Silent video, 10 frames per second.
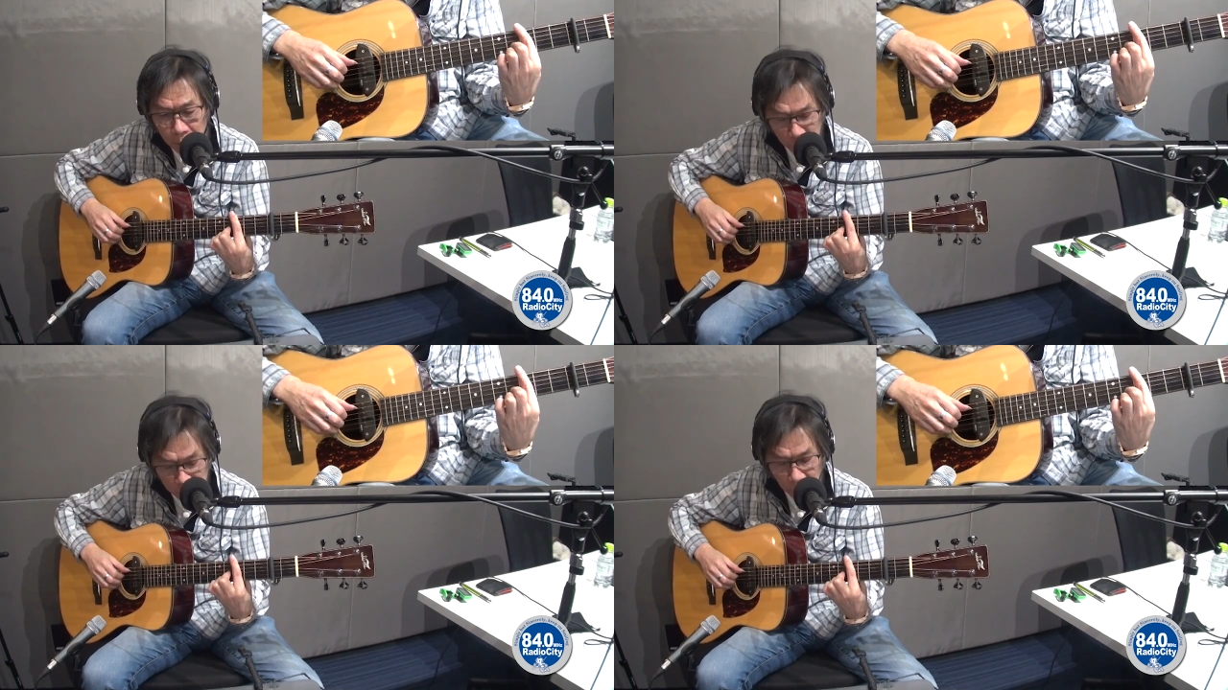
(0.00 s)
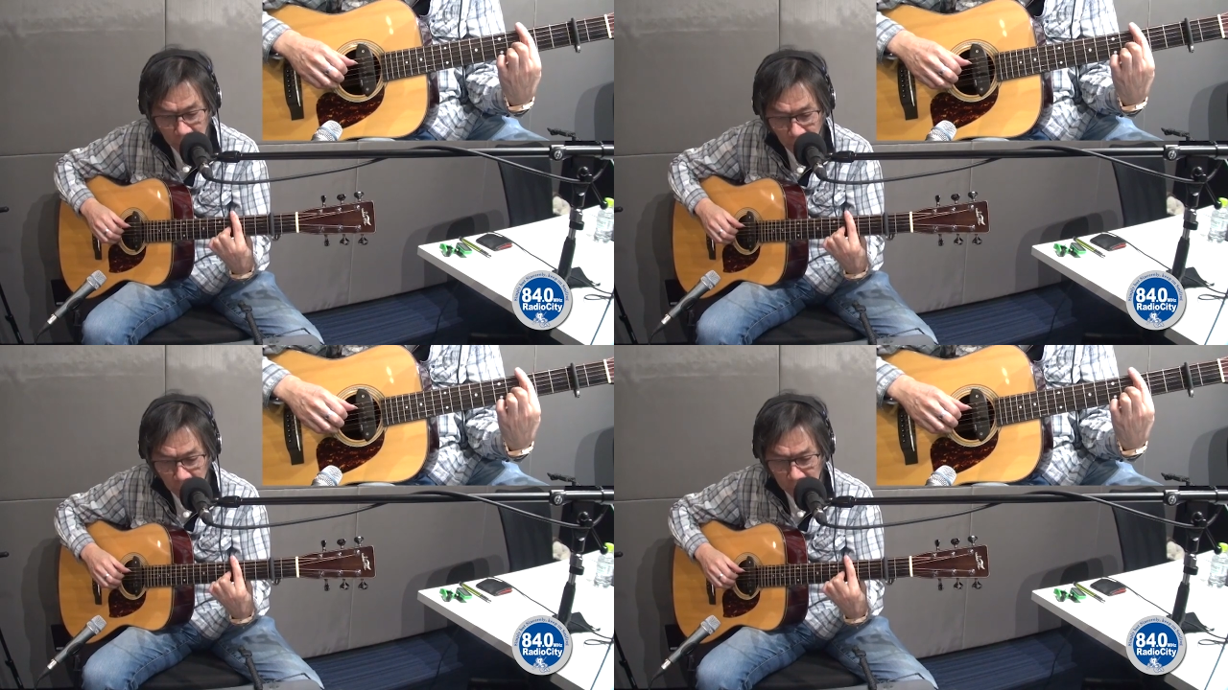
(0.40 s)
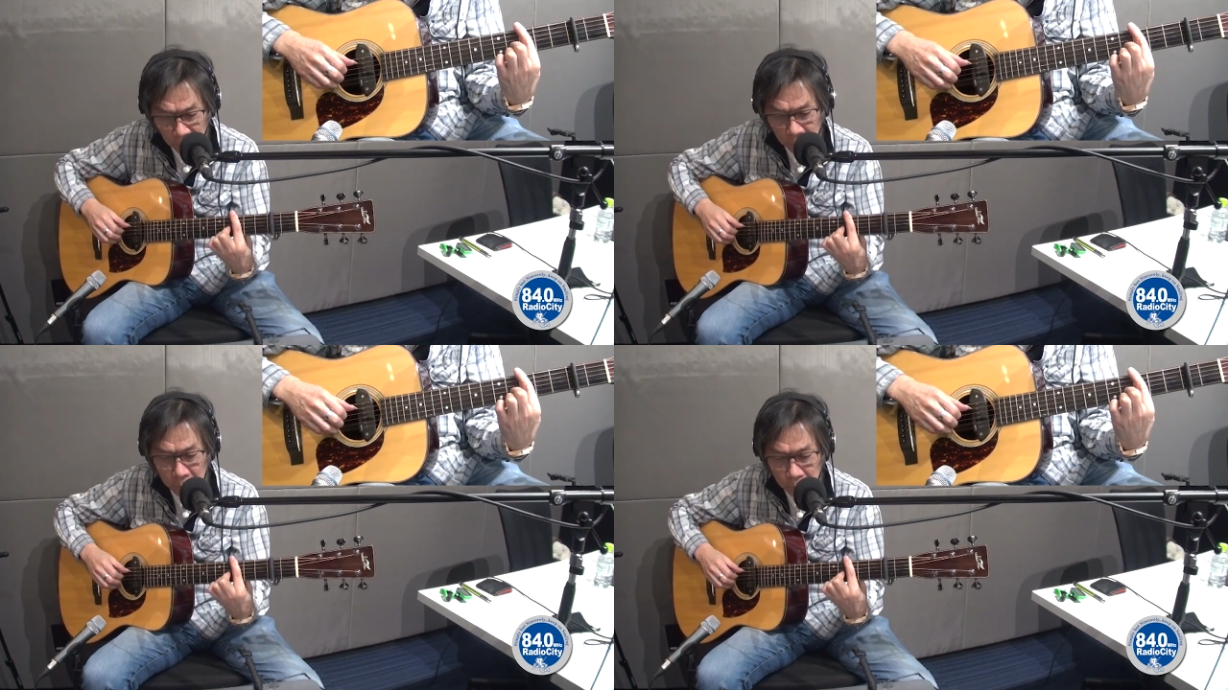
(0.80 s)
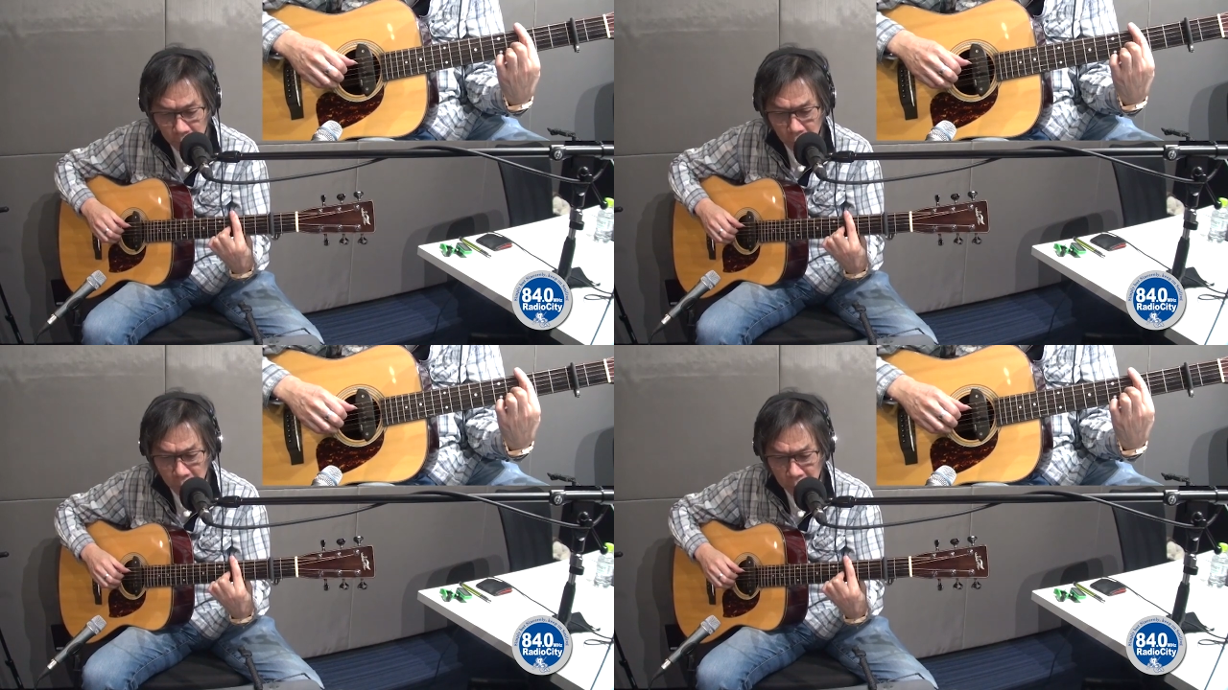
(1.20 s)
もちろん正波とも
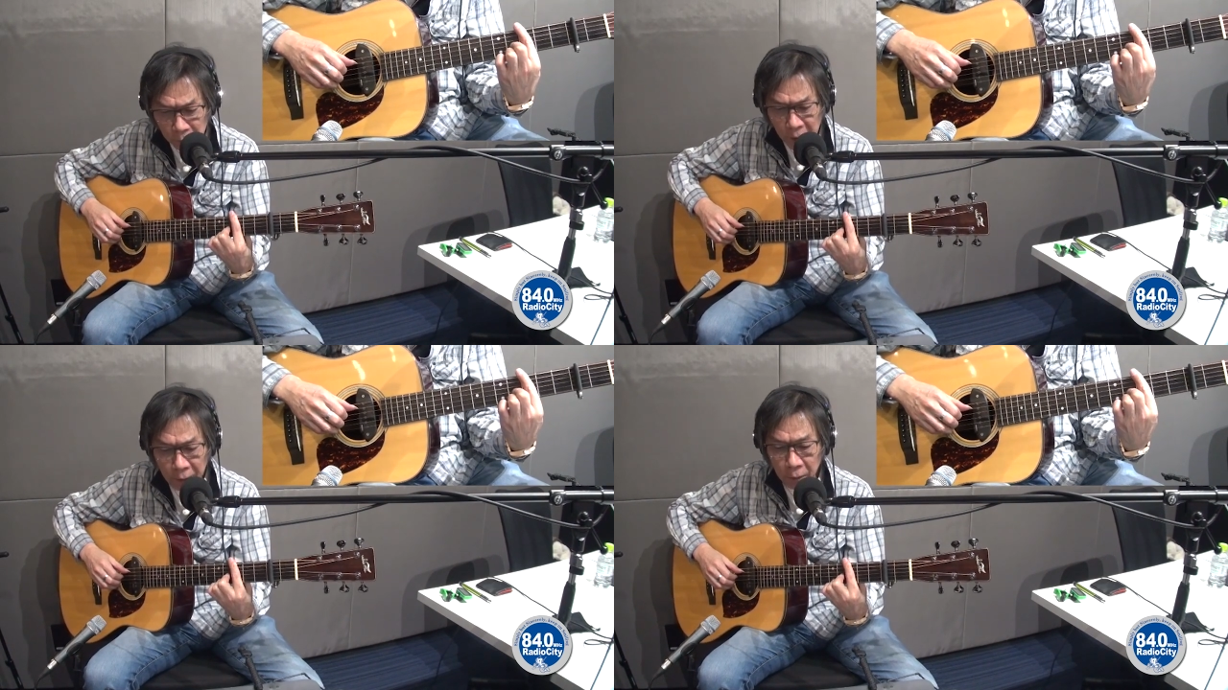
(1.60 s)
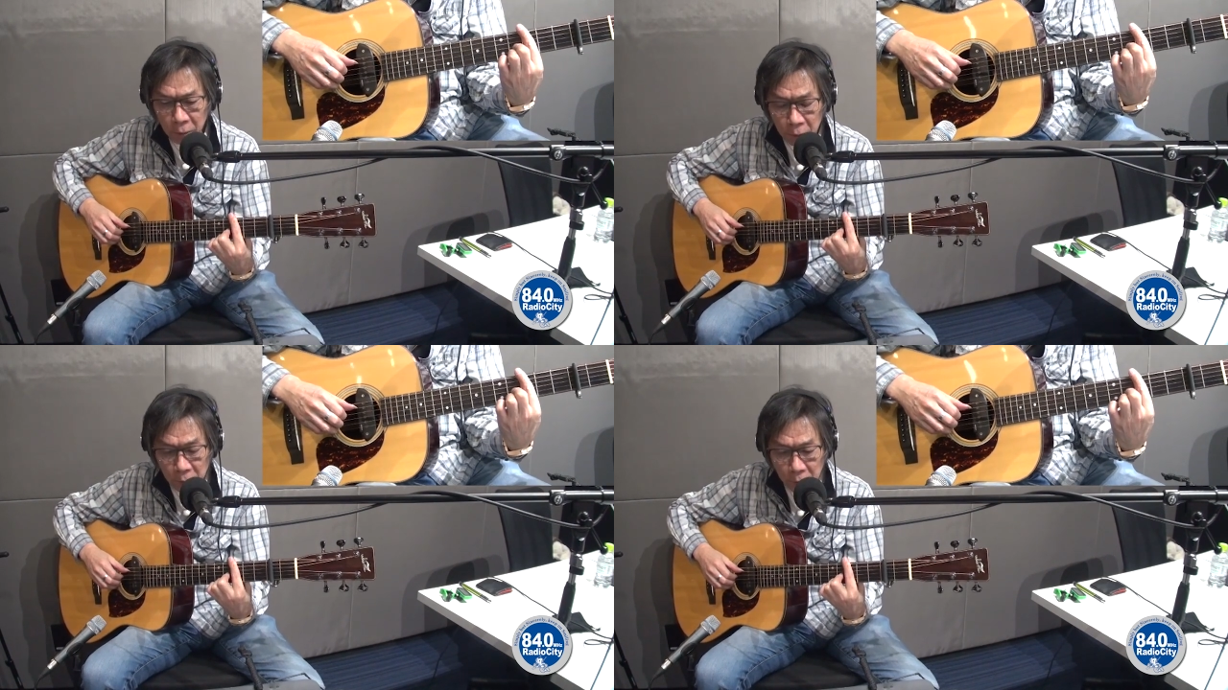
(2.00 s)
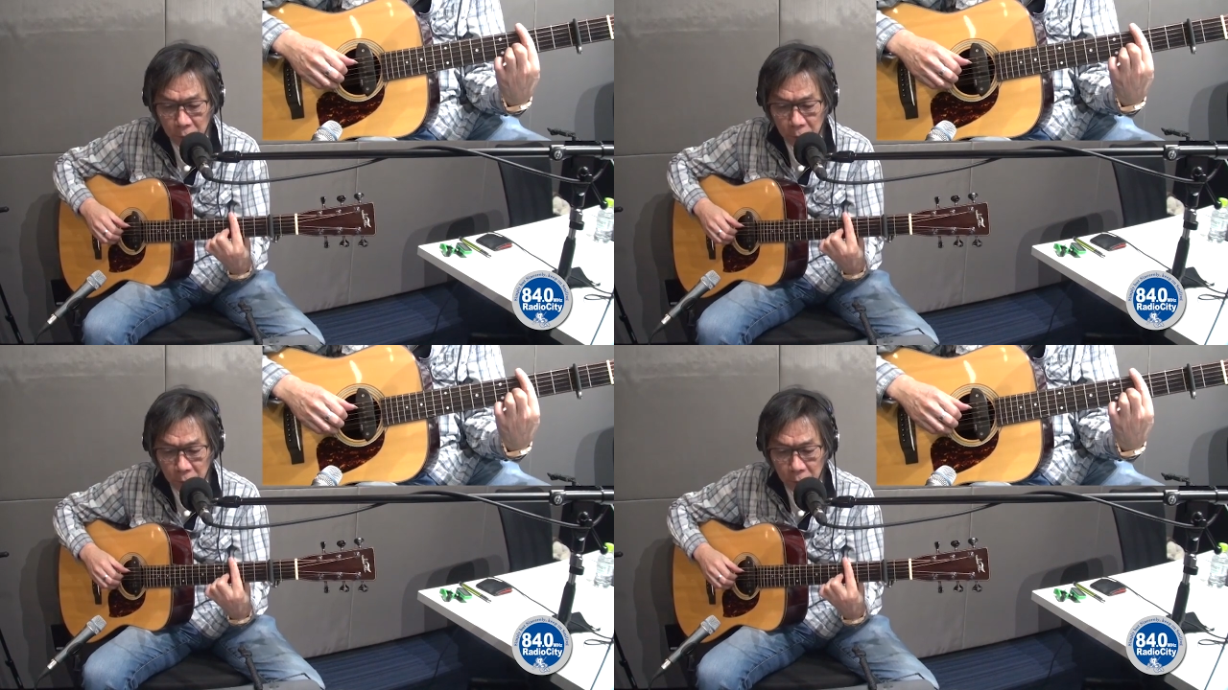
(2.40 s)
ともどもですけど、